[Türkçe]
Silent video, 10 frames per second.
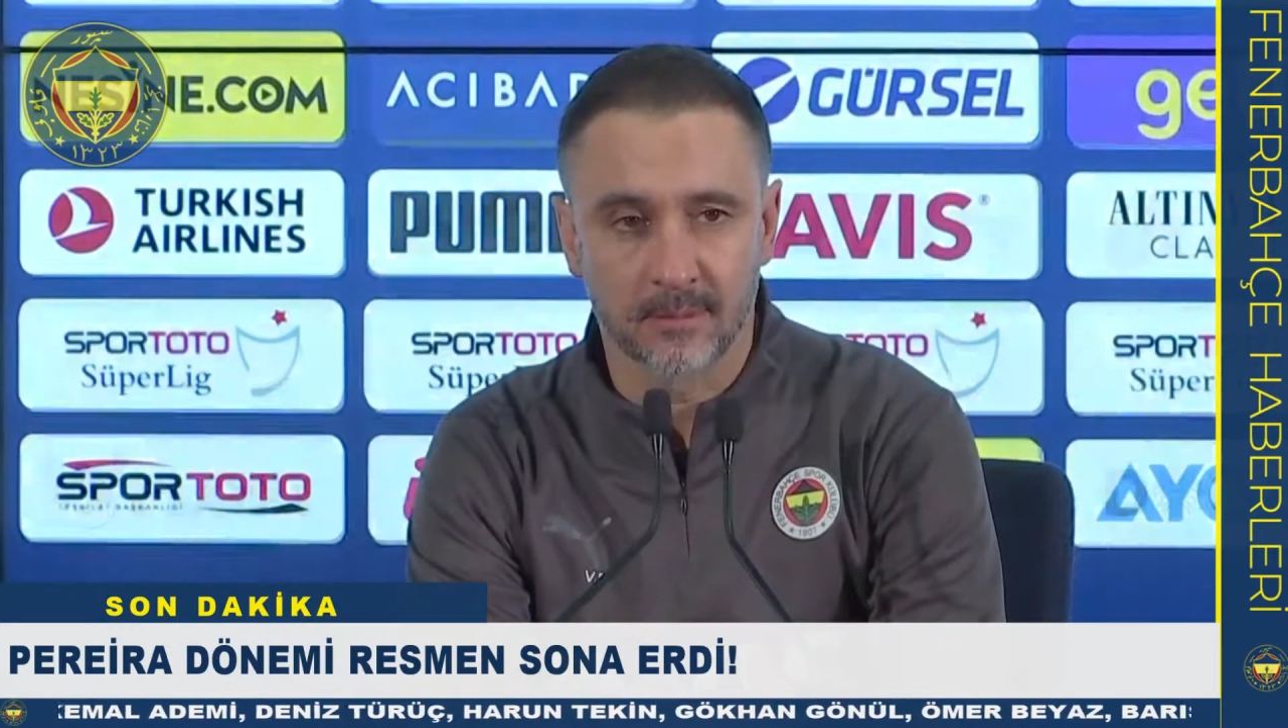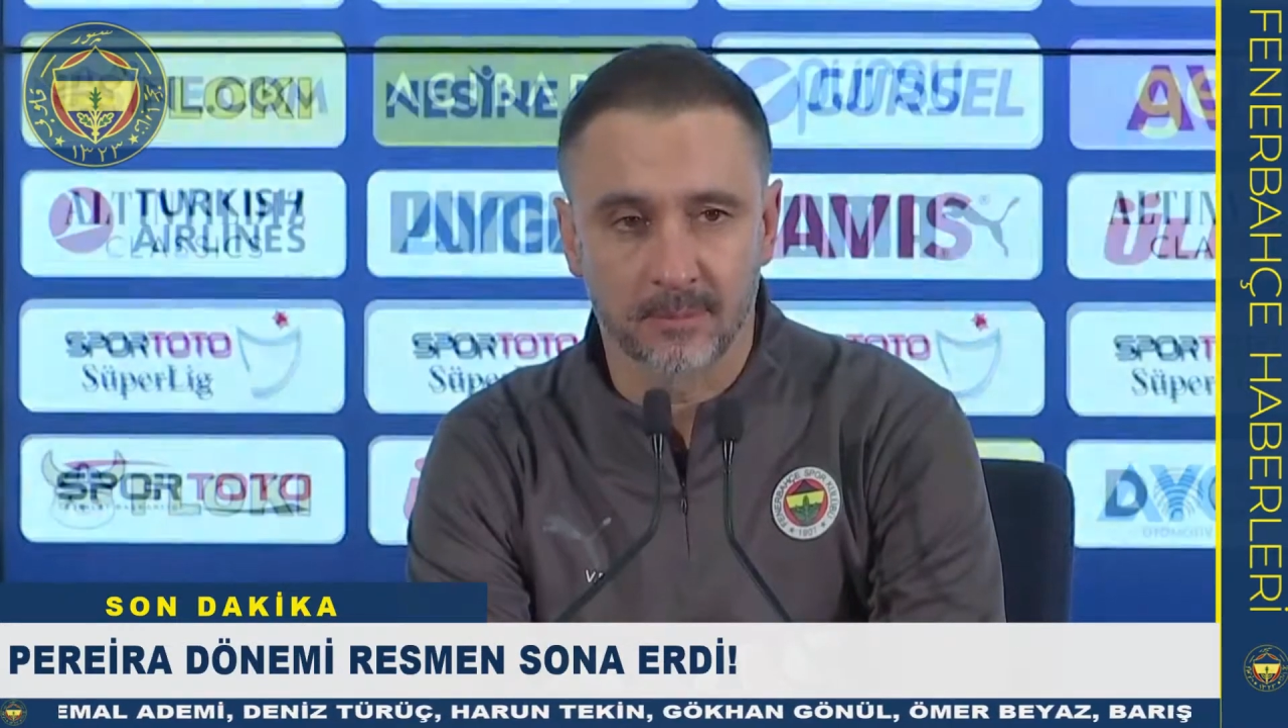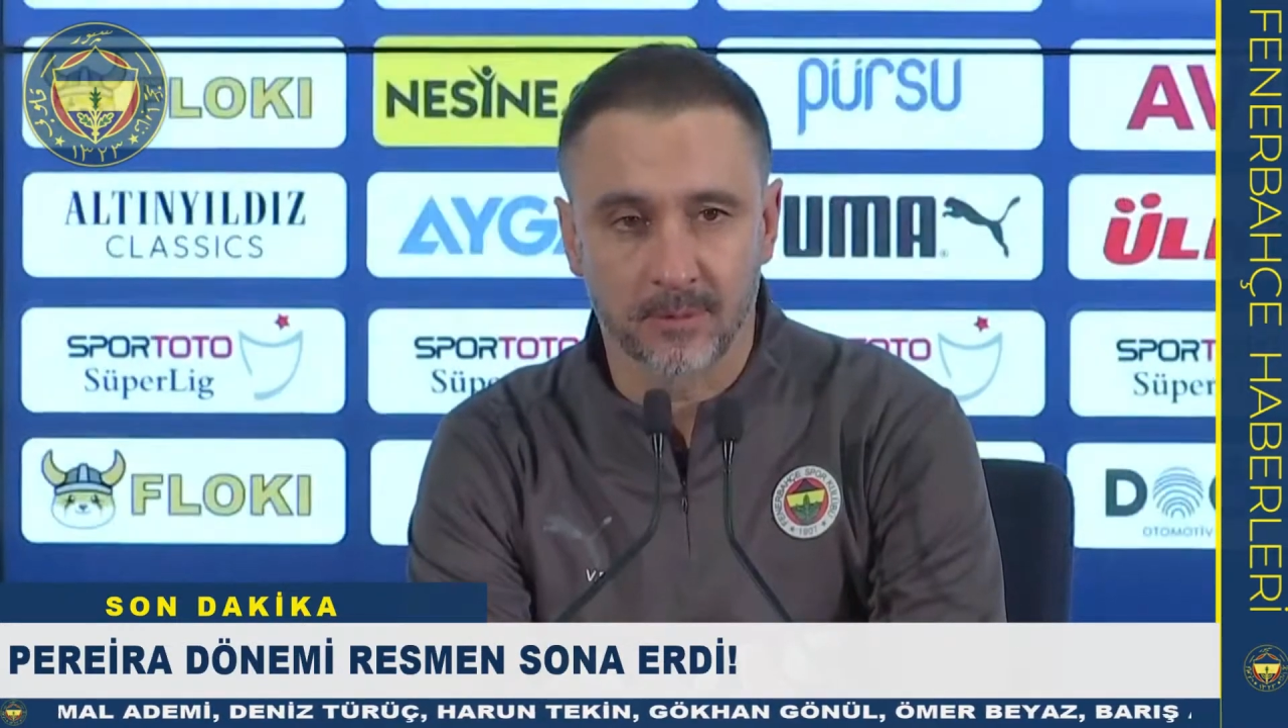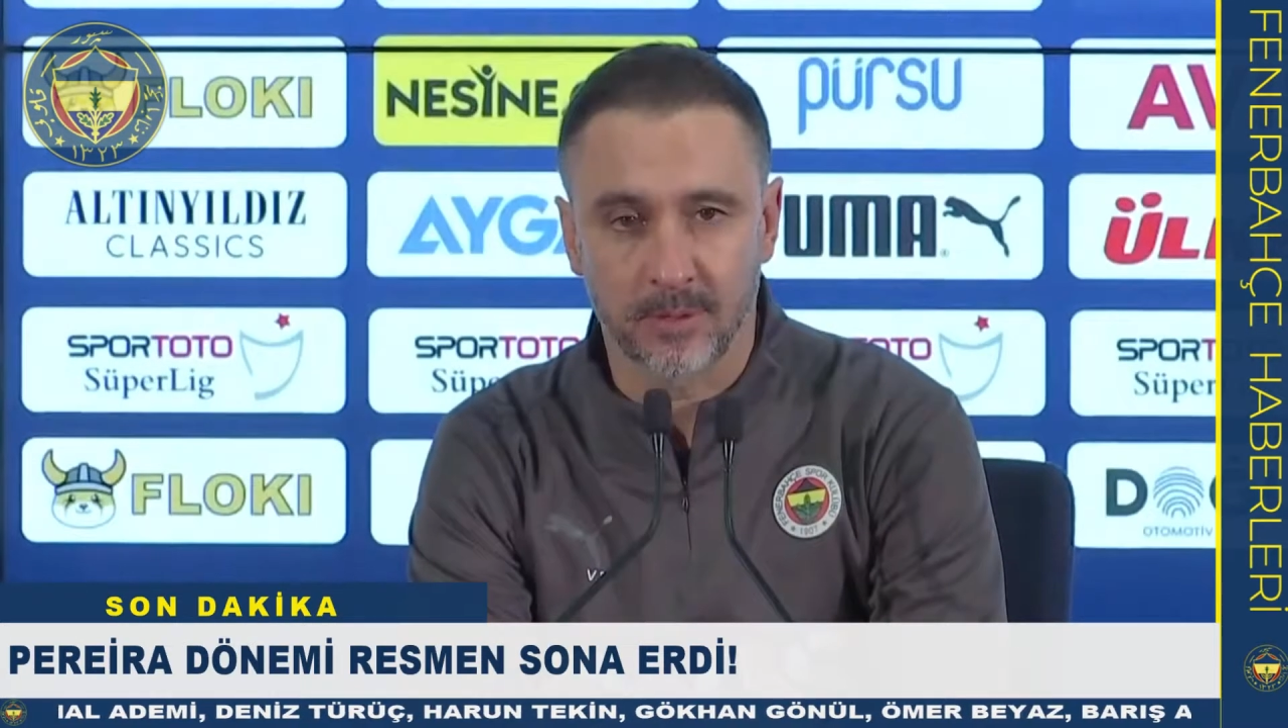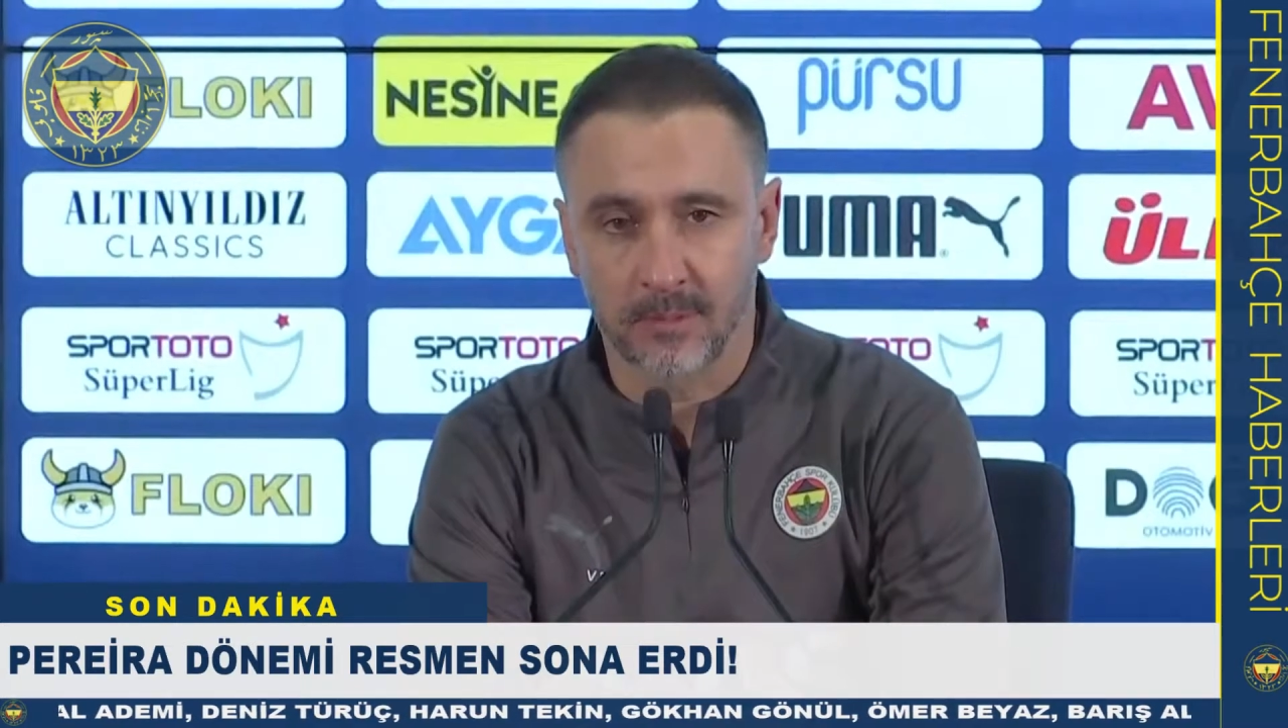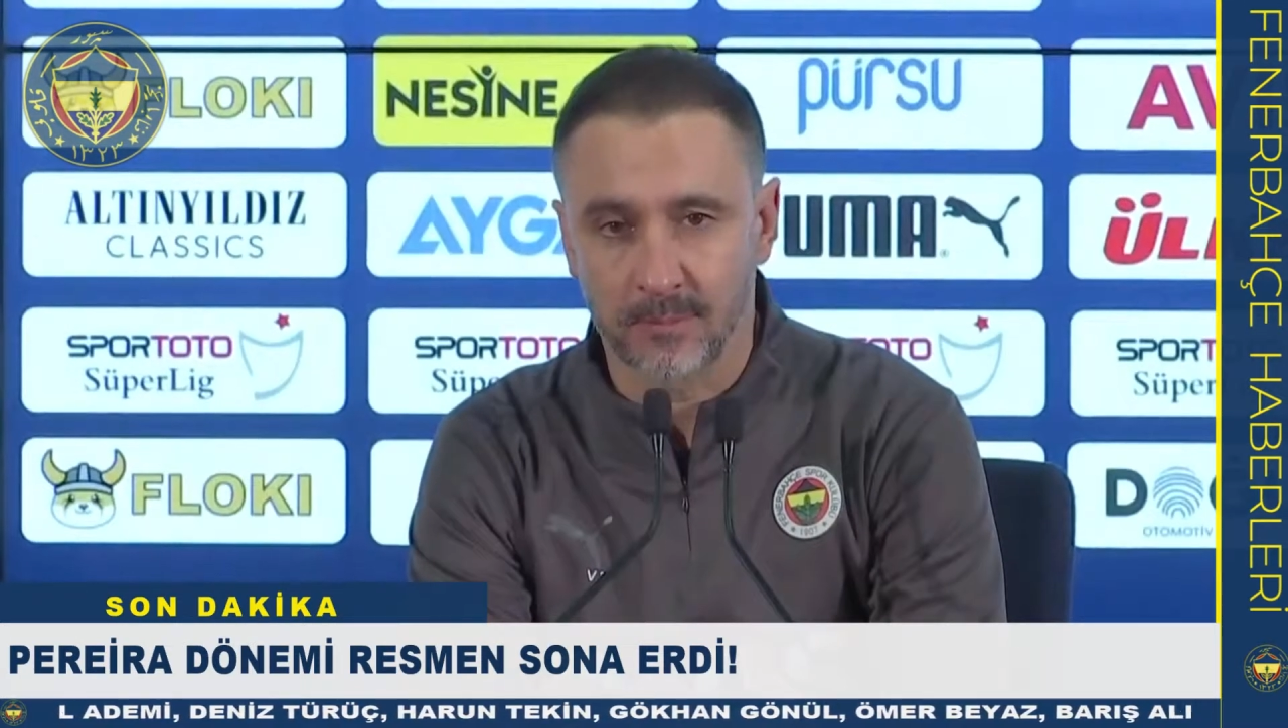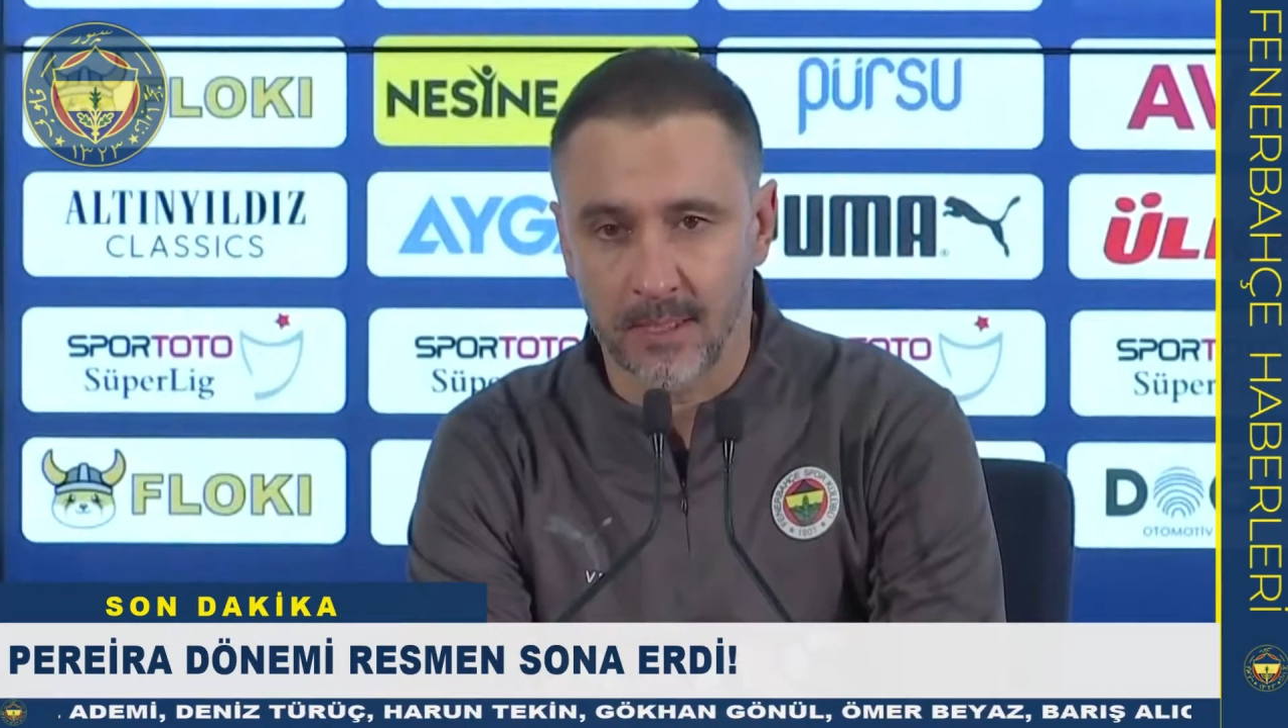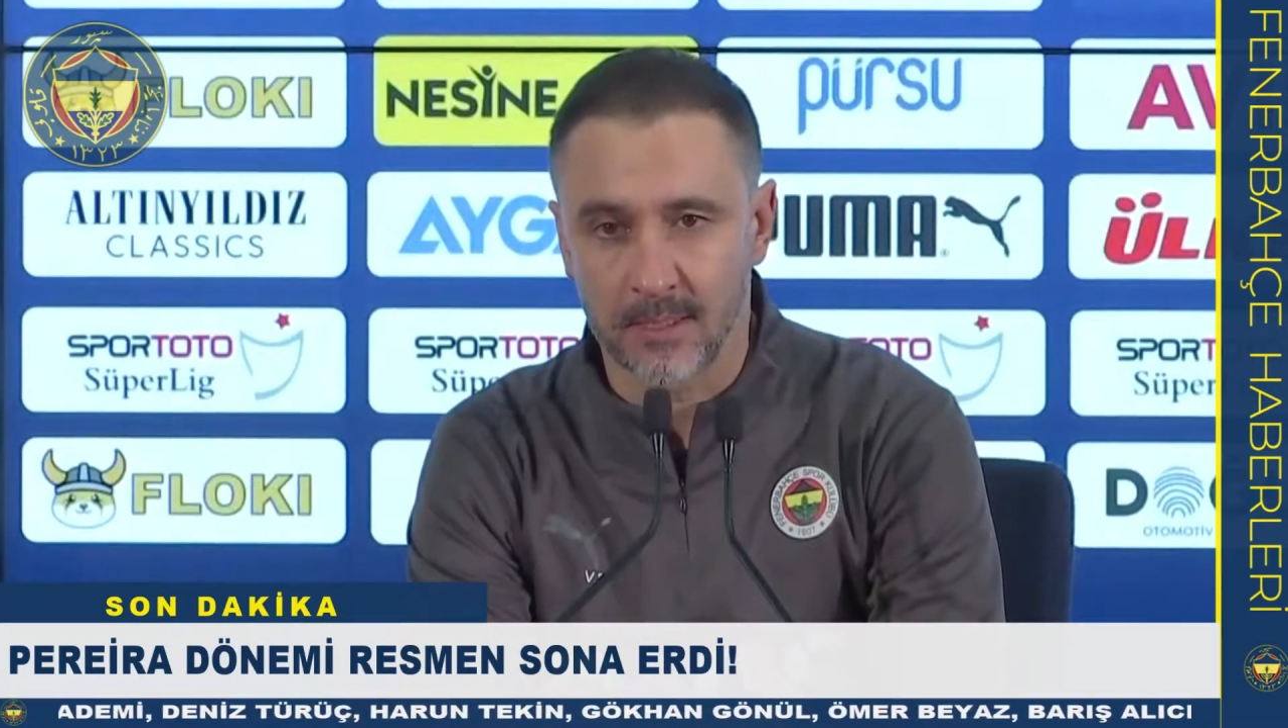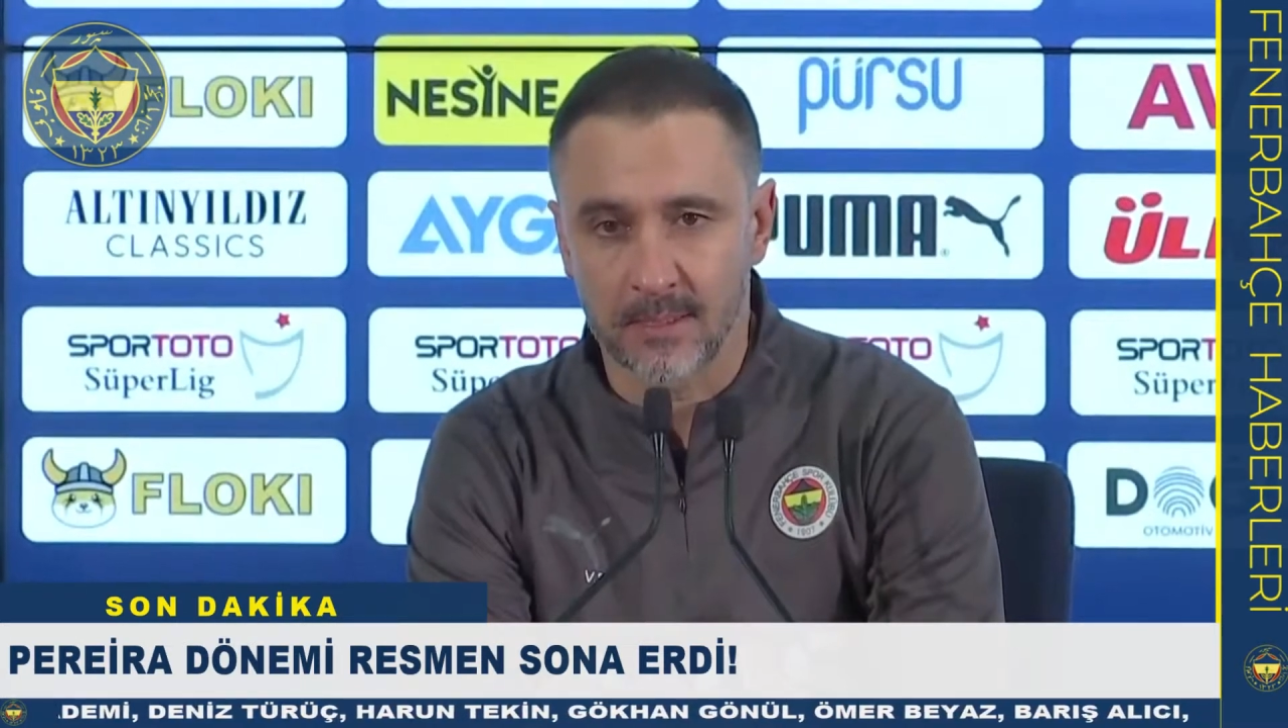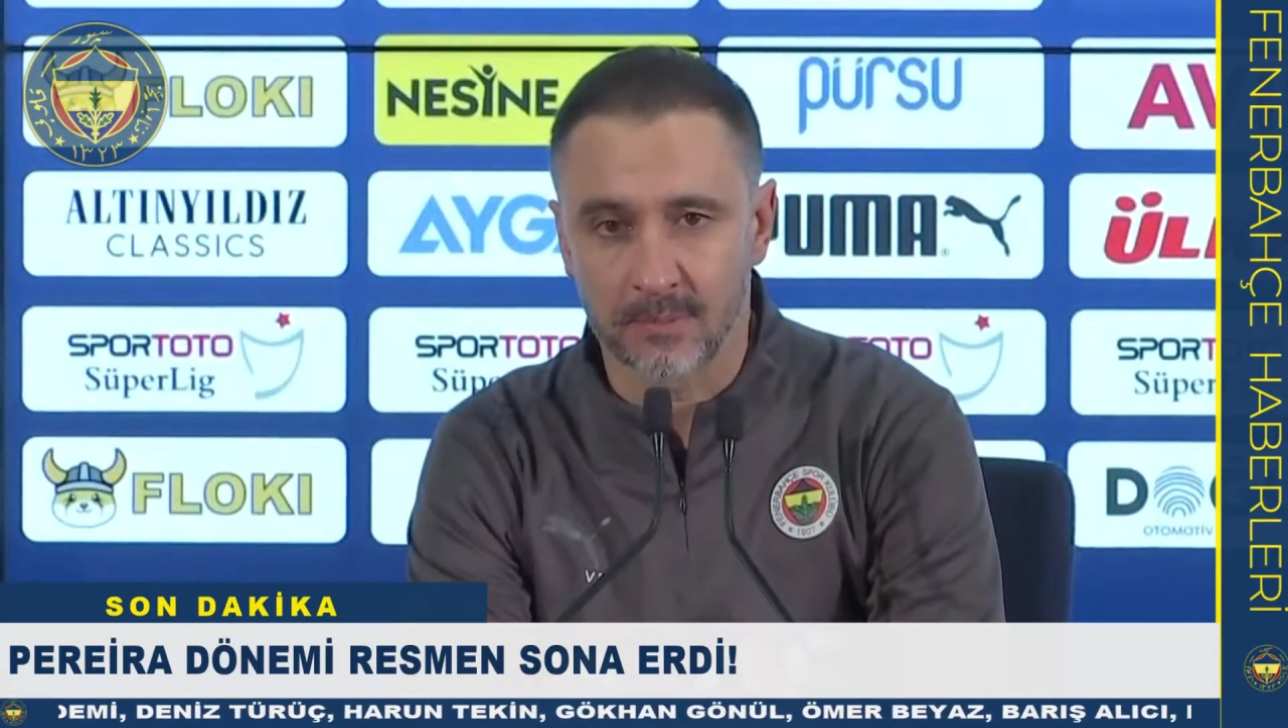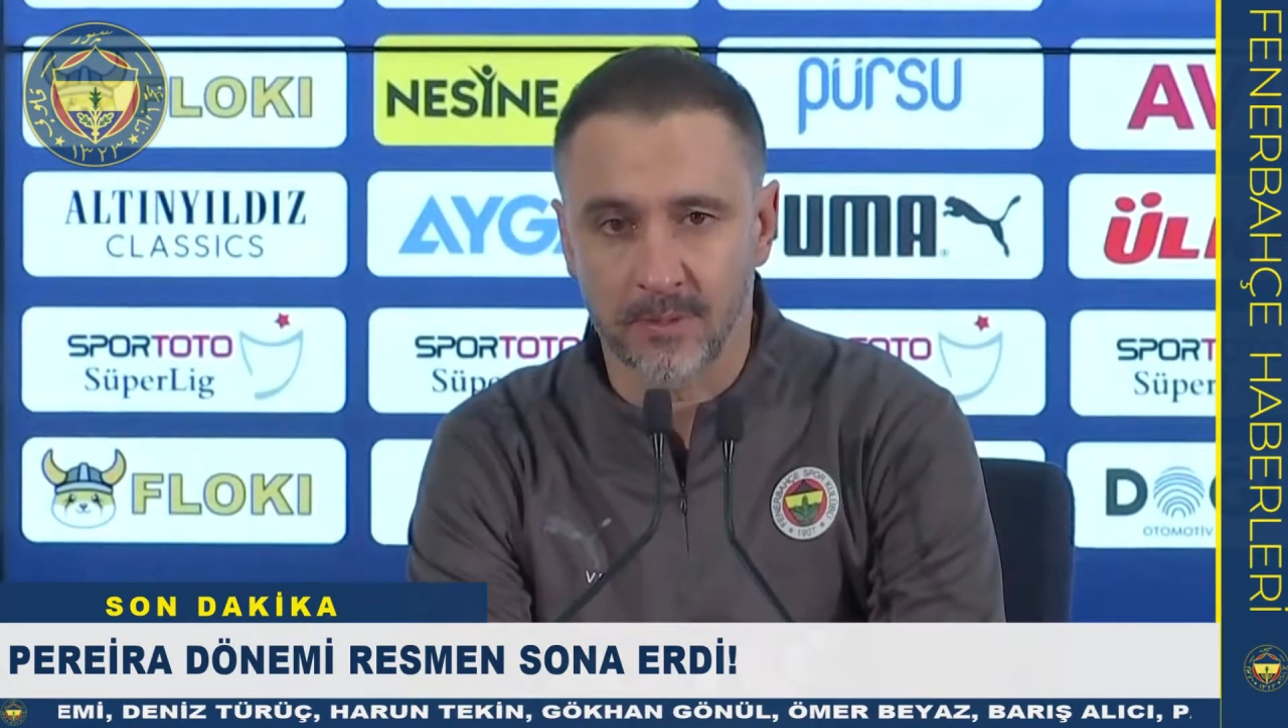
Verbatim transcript: kamuoyu aydınlatma